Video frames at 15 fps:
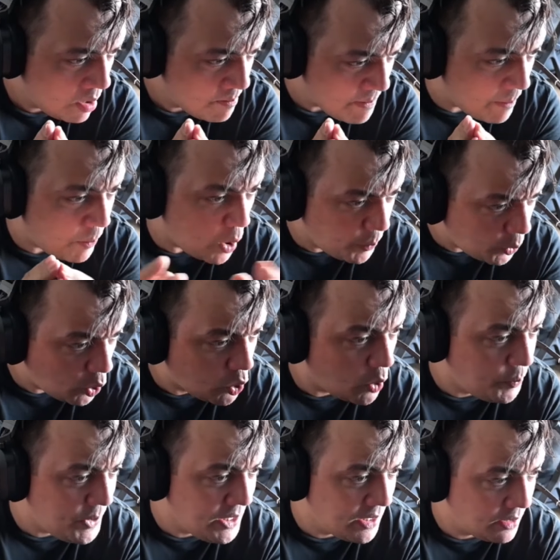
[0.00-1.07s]
ma propre
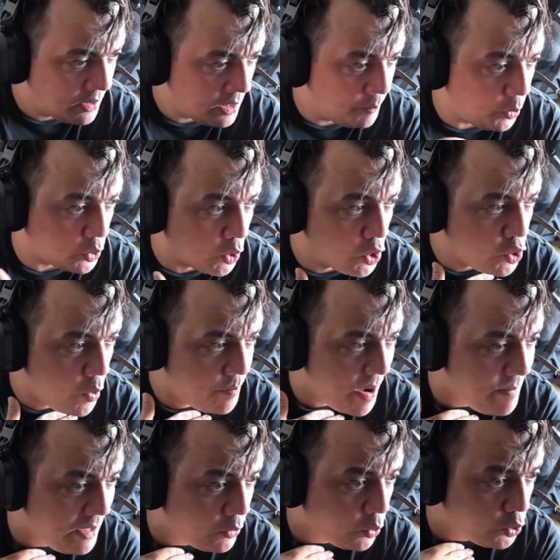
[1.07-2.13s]
copine, hein. et pourtant je lui ai pas mis
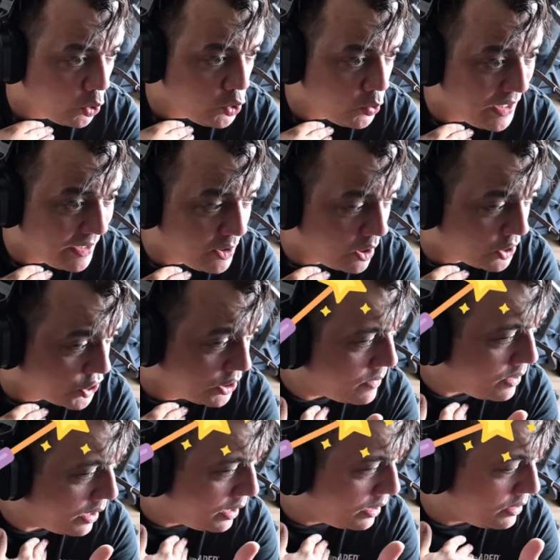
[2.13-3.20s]
le couteau sous la gorge, hein.
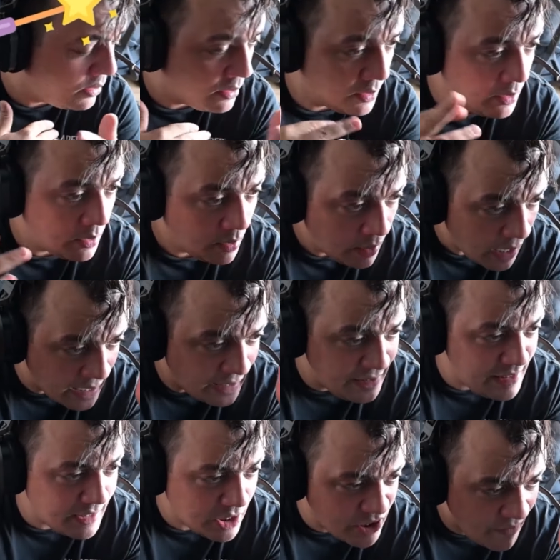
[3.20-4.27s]
hein. Elle a dit
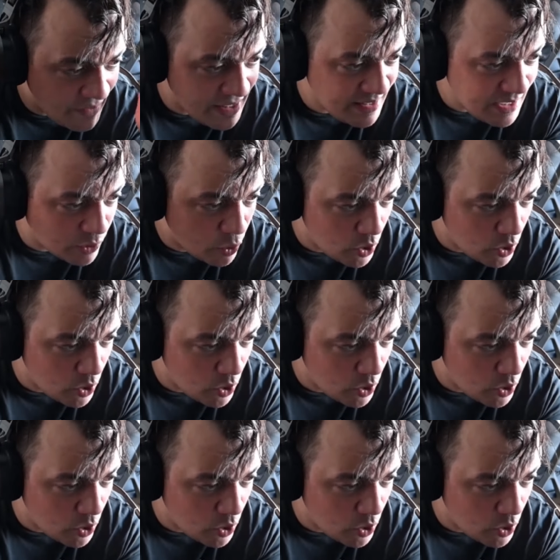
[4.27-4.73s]
que j'avais des airs de